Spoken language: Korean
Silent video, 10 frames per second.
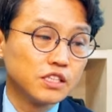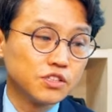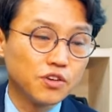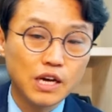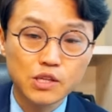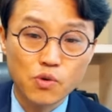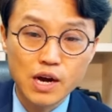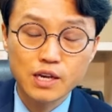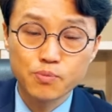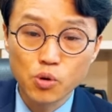이러한
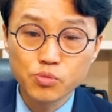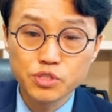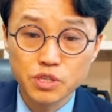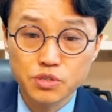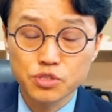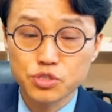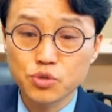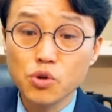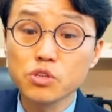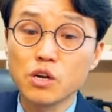왕의 보물이 될
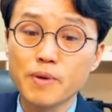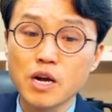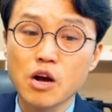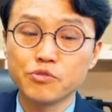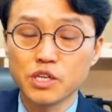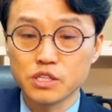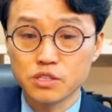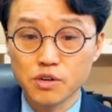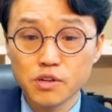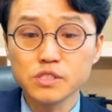것이고 열방 가운데
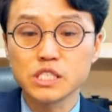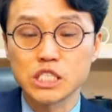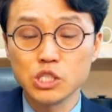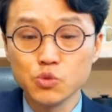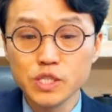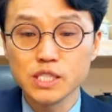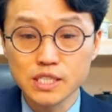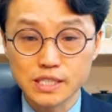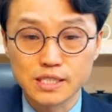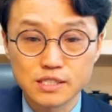이러한
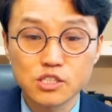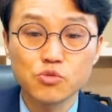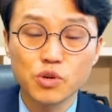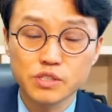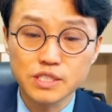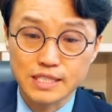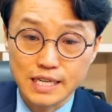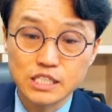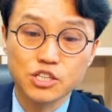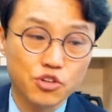지위를, 특권을
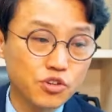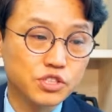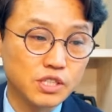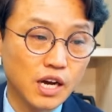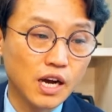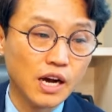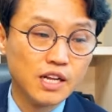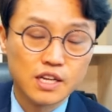가지게 될 것이다.